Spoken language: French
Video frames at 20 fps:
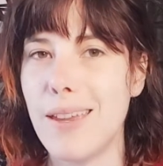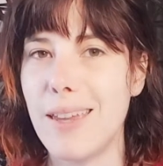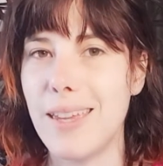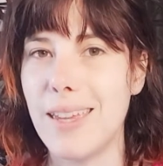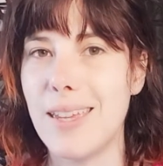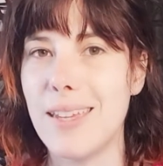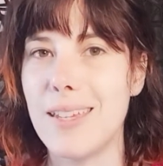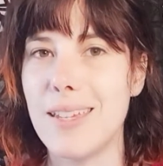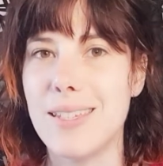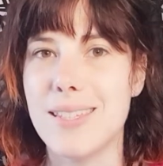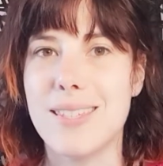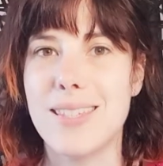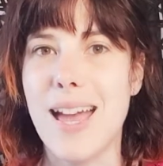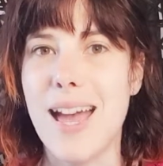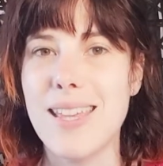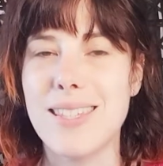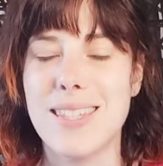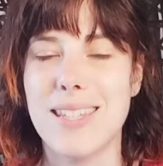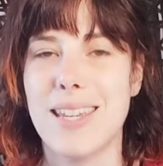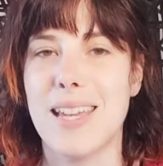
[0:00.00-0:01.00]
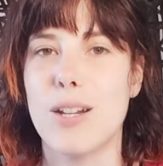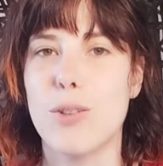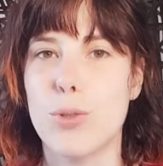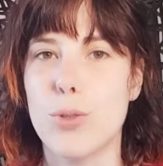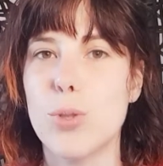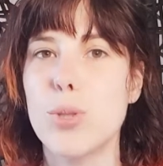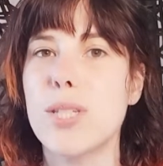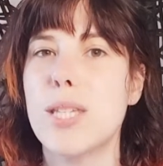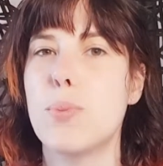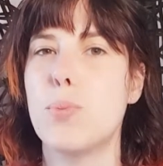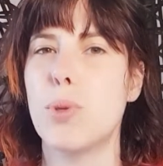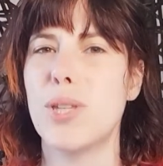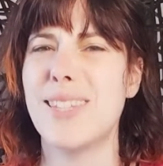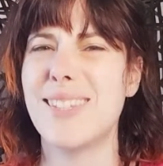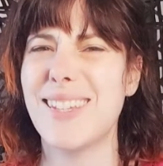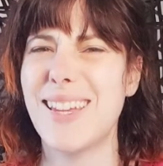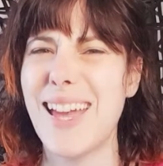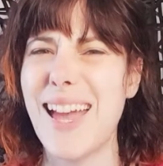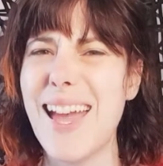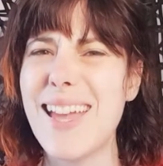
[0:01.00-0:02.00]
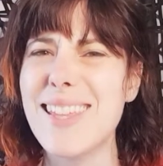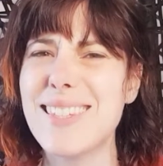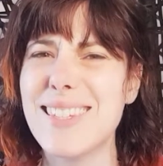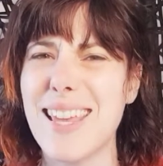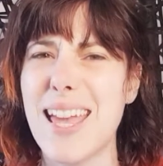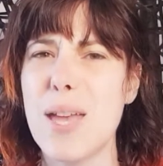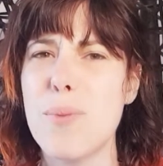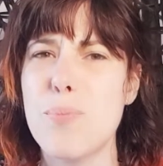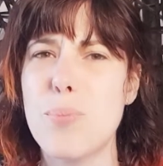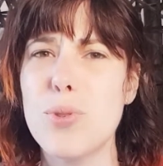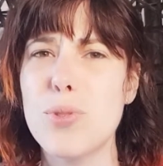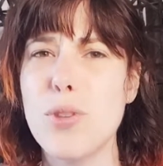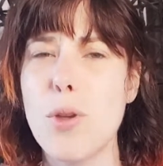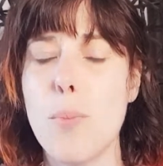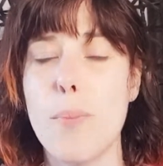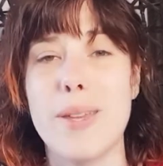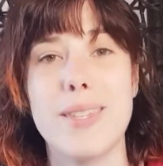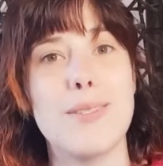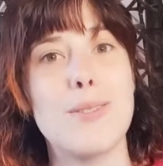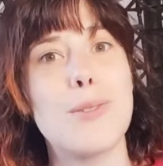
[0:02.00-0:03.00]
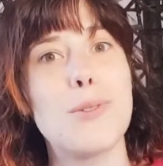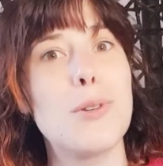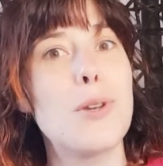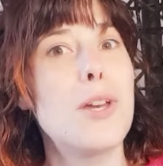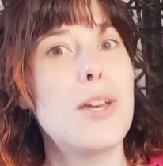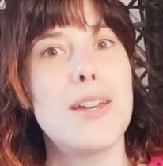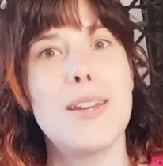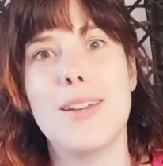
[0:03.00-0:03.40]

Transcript: Et ça, c'est quelque chose qui peut être très très pesant parce que,